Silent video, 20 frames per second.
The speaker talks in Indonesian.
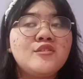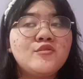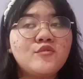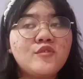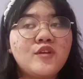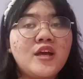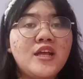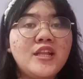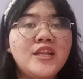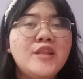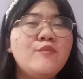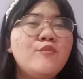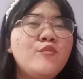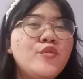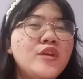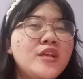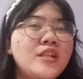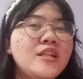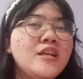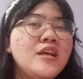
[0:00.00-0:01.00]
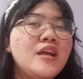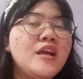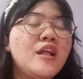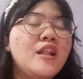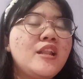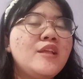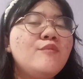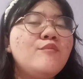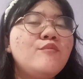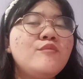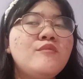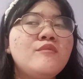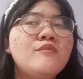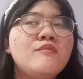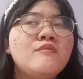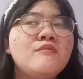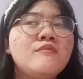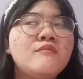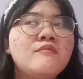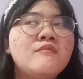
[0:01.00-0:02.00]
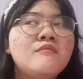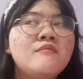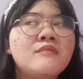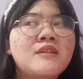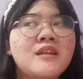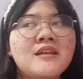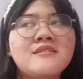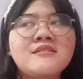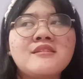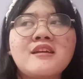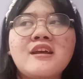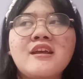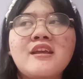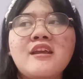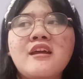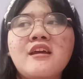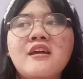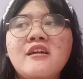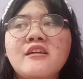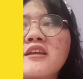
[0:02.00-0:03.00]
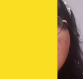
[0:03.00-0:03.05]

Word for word: suka dan mungkin kalian merasa kayak